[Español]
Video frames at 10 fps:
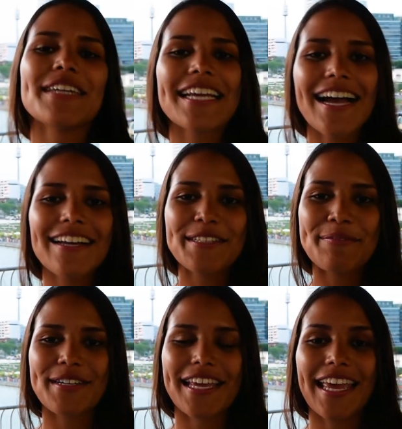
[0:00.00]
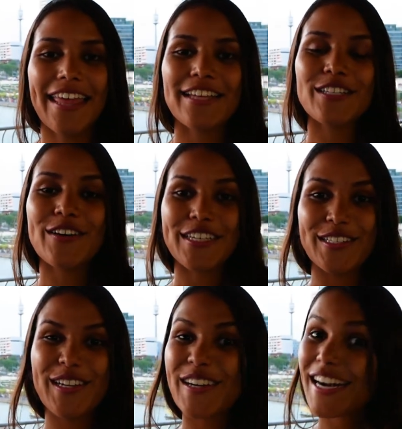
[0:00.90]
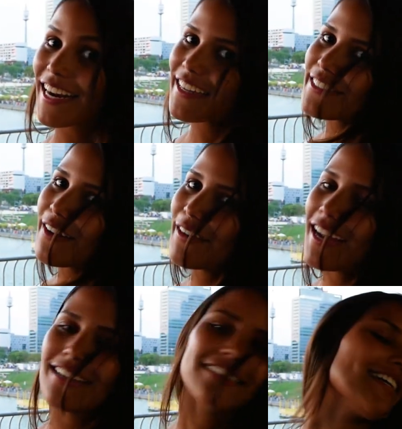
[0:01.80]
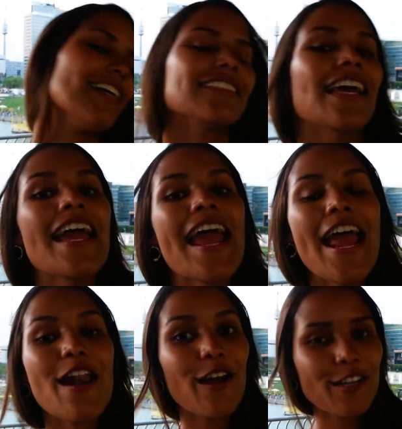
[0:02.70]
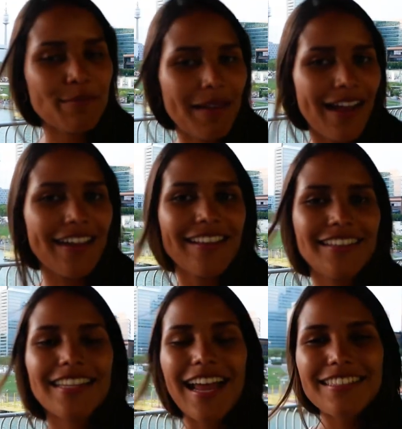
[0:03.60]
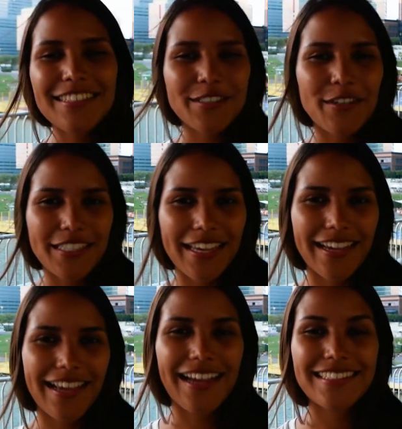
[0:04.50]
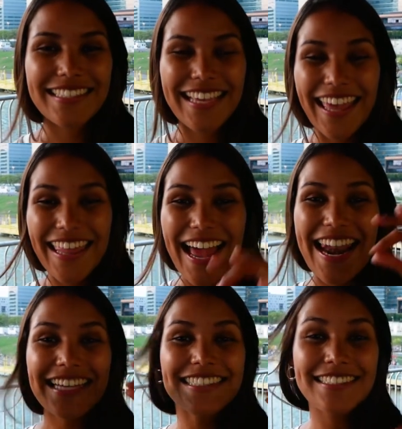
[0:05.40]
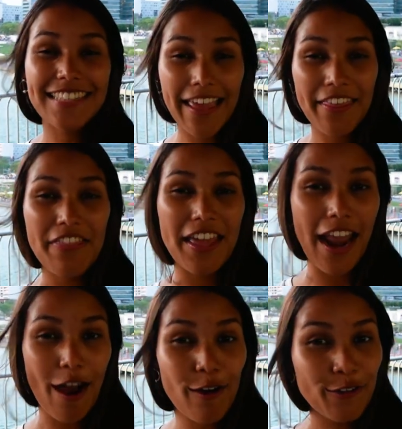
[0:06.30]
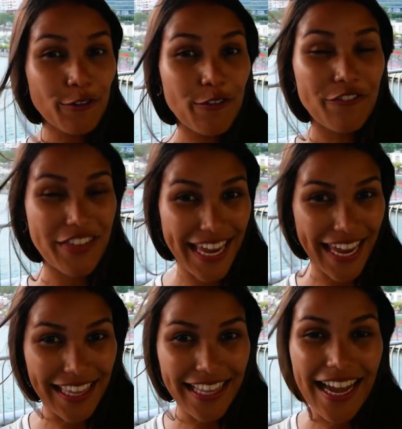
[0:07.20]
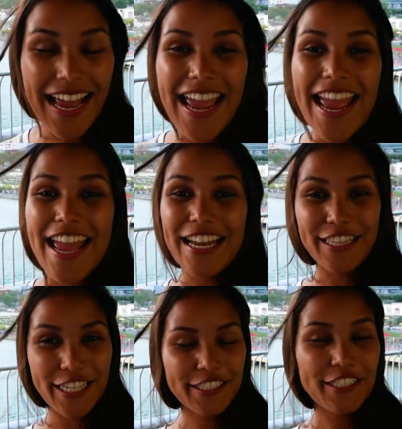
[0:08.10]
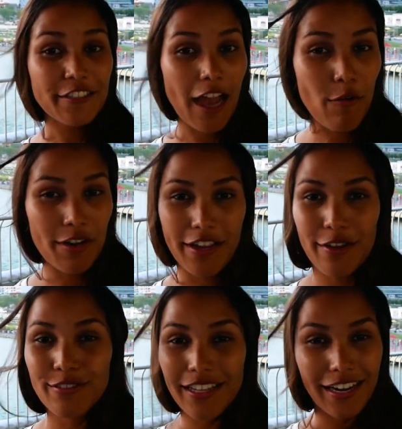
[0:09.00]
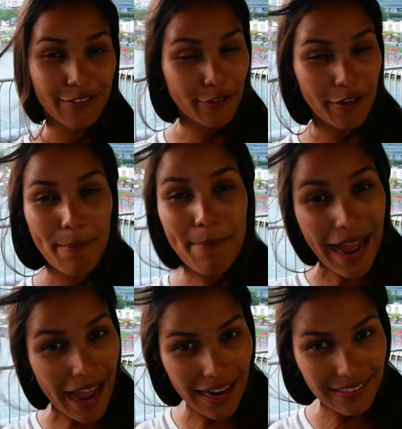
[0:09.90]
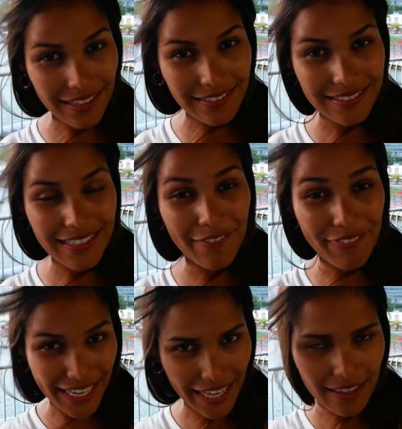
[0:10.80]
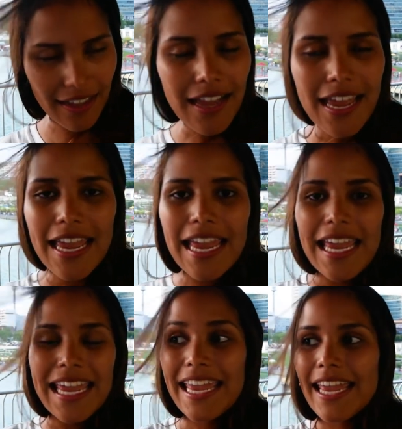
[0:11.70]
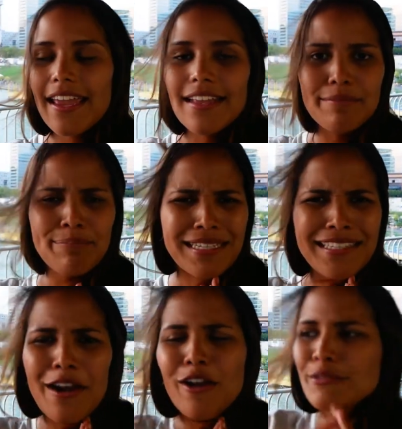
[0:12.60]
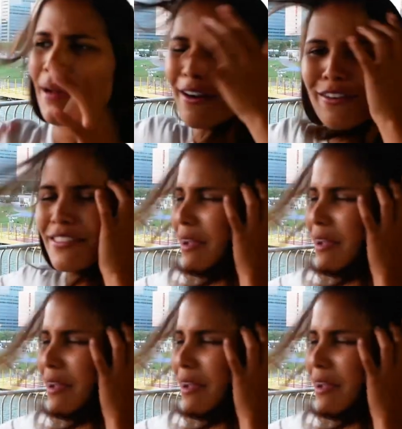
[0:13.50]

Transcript: me encanta porque quedan los que son los restaurantes, los bares, las discotecas, queda la sede de la ONU Viena, el DC Tower, que es una de las torres más altas de Viena, y pasan los barcos